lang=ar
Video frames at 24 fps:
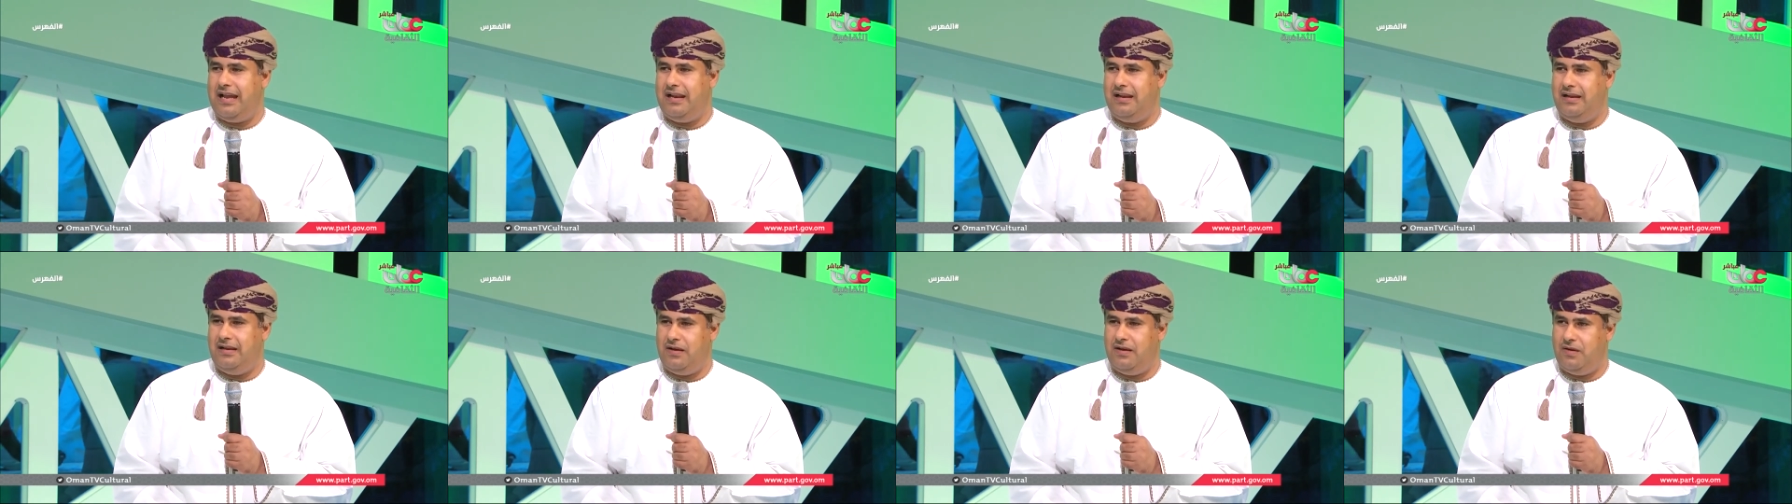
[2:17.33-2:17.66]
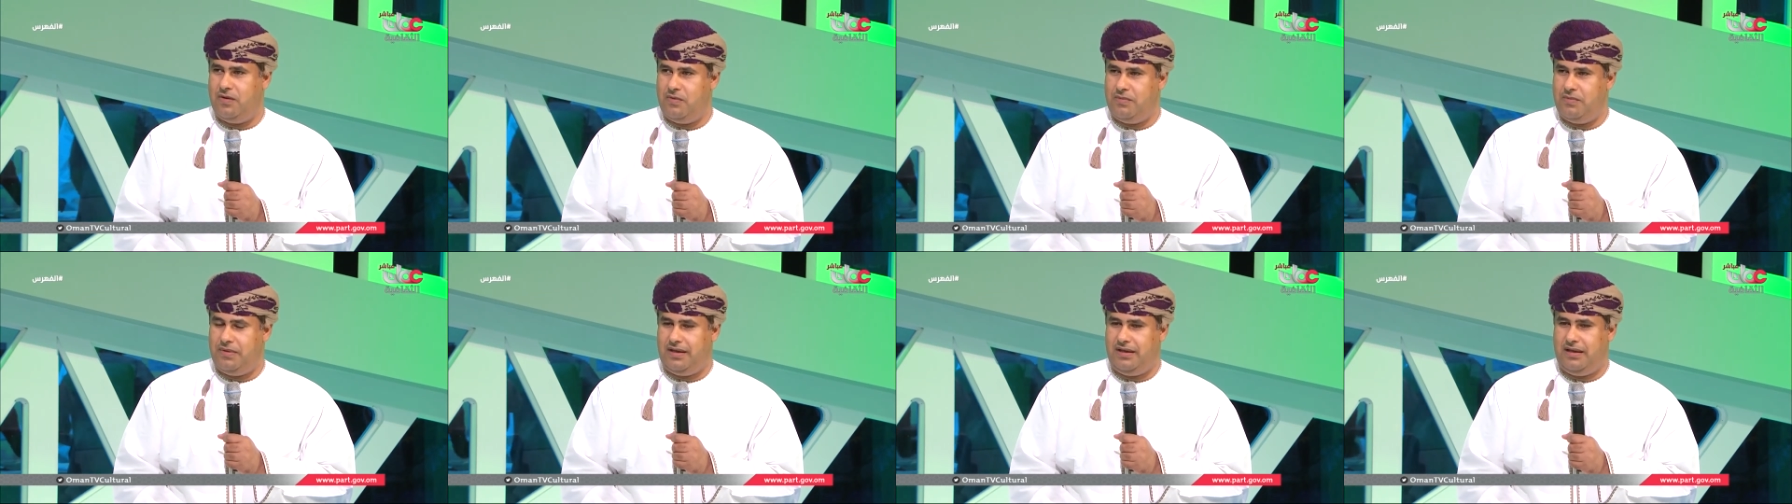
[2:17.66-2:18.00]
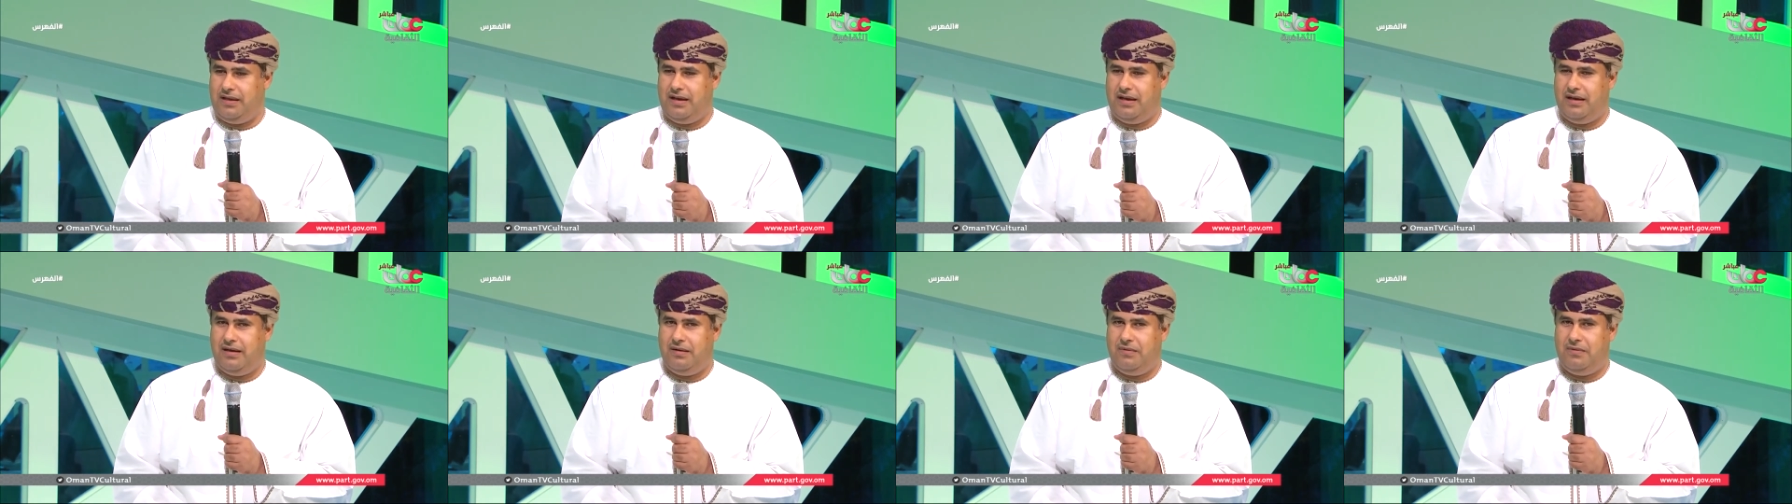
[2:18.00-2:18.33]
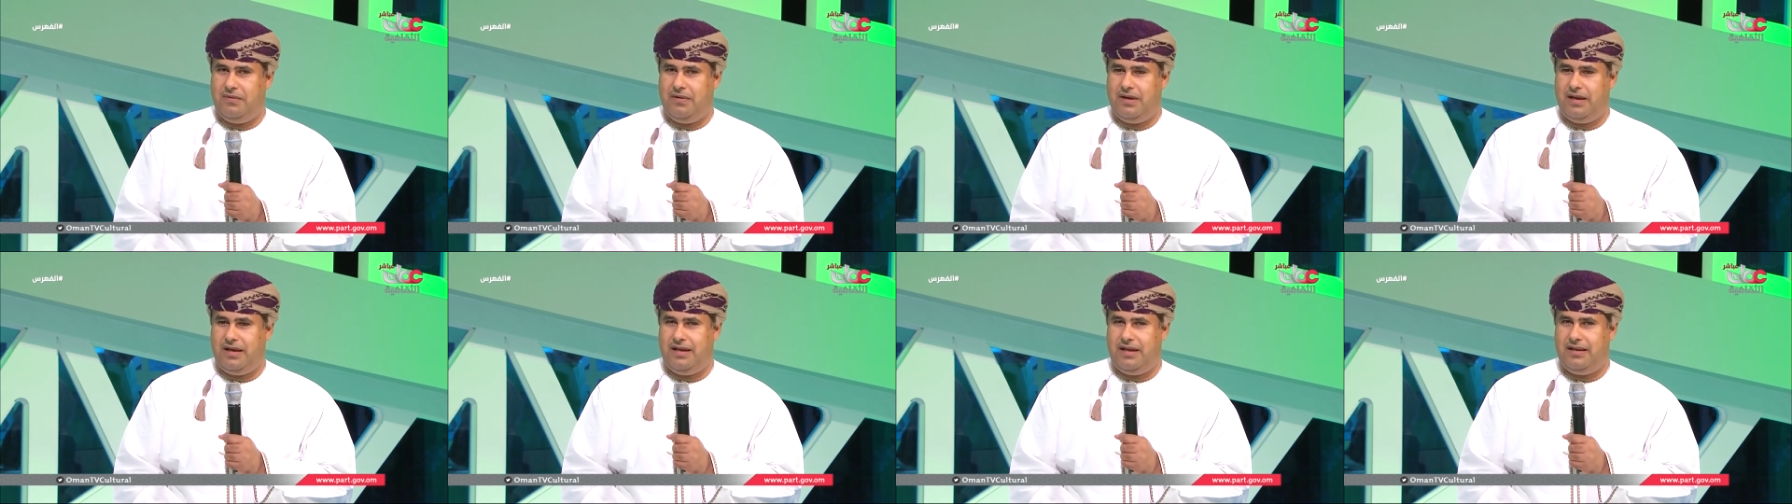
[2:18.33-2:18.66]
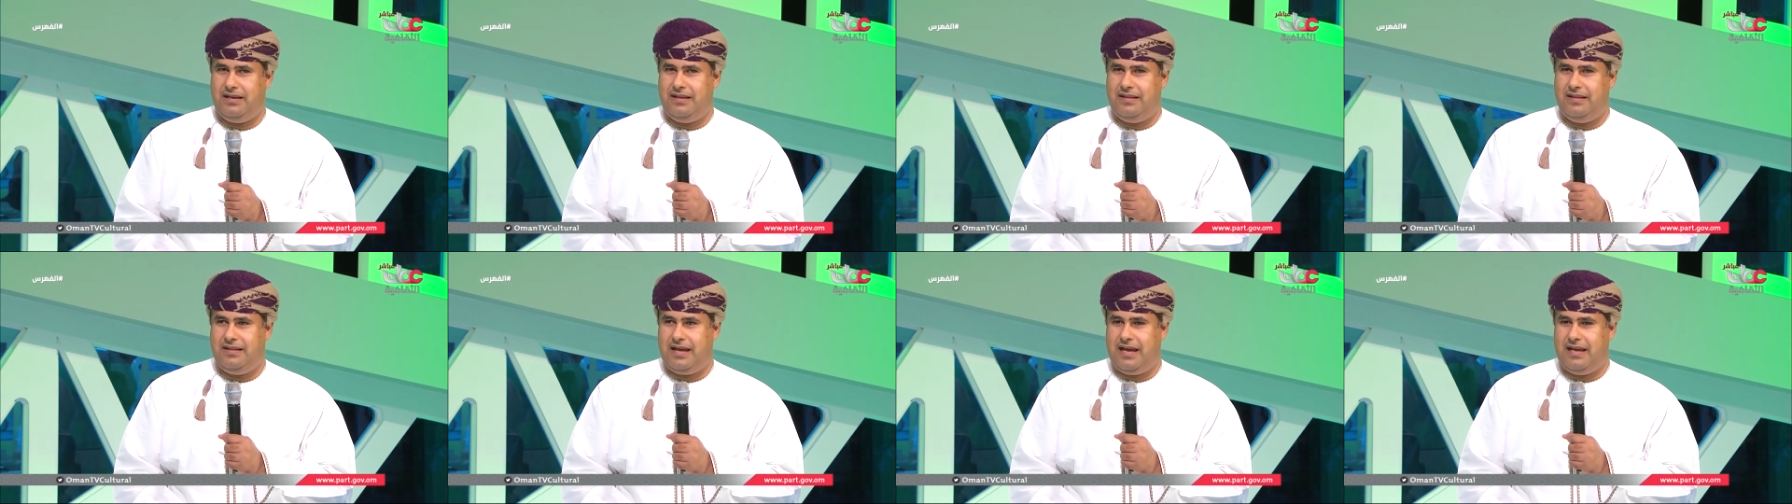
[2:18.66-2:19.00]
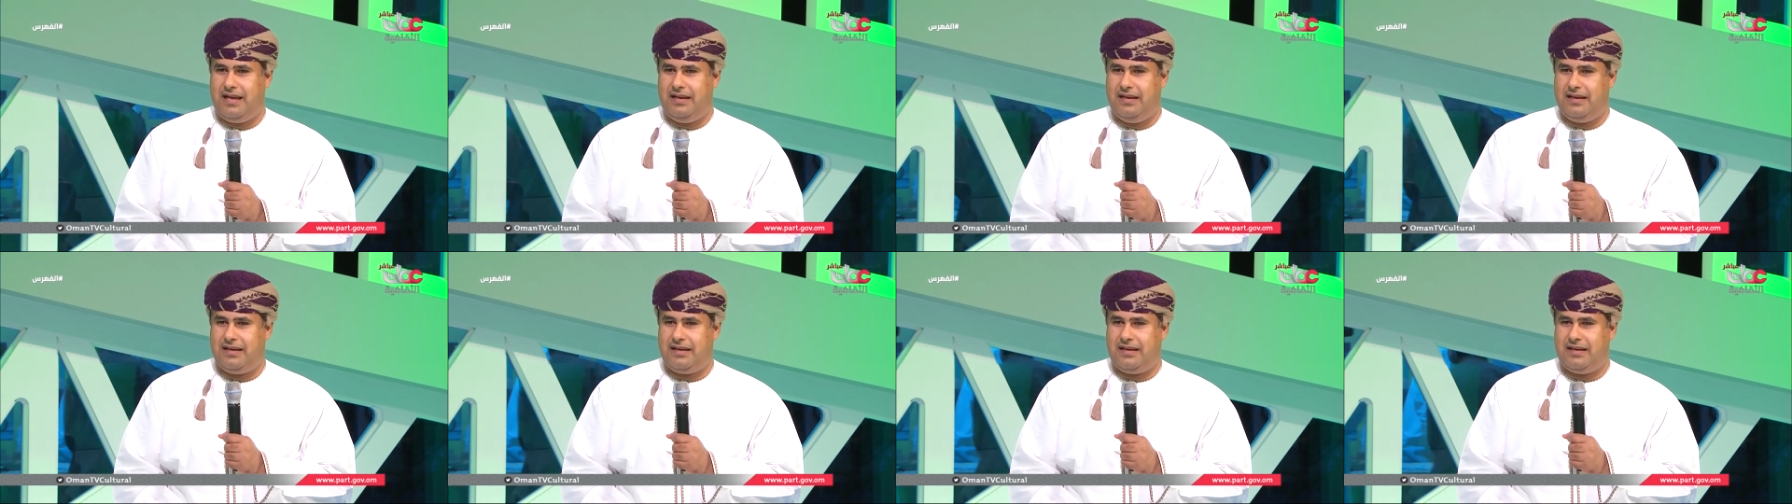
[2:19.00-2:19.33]
اليومية
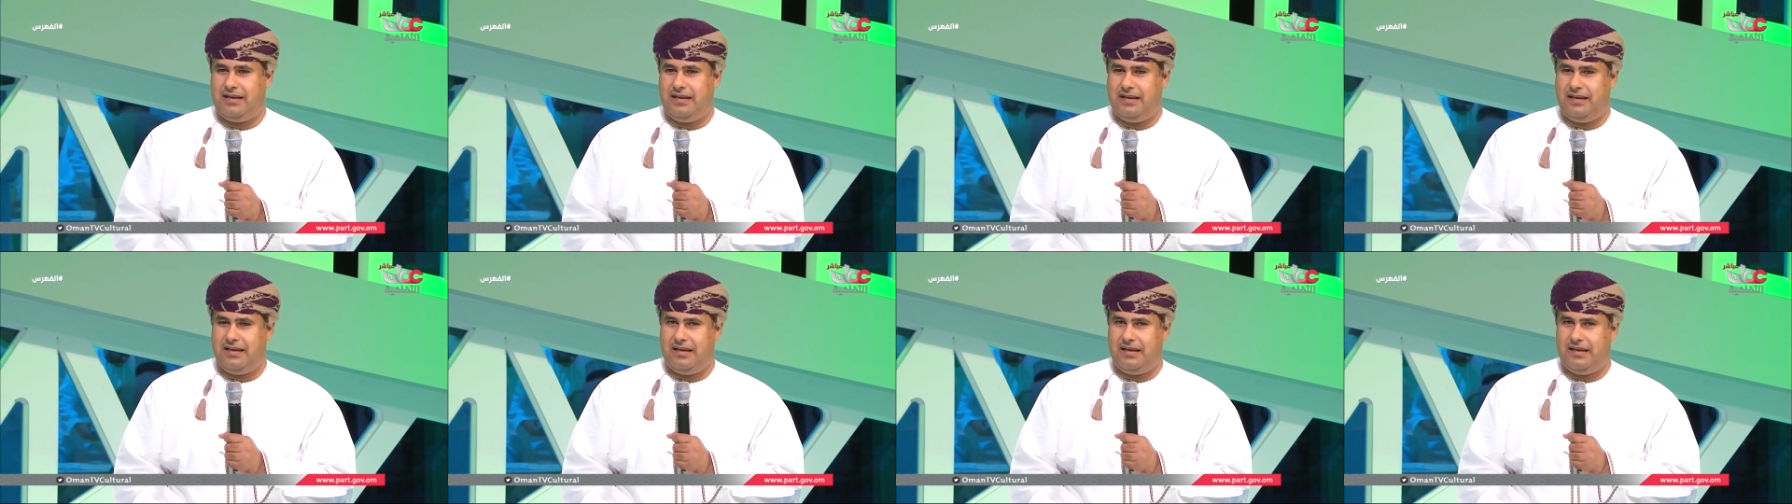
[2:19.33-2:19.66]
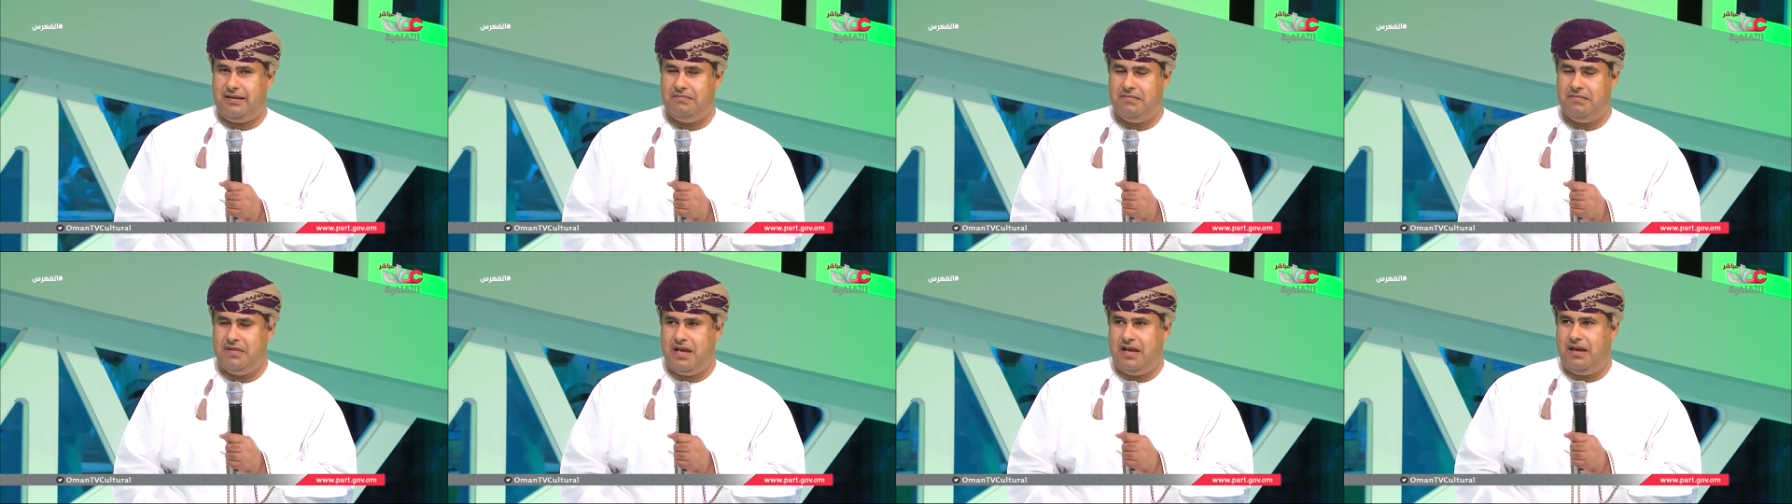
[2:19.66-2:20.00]
ولذلك آه،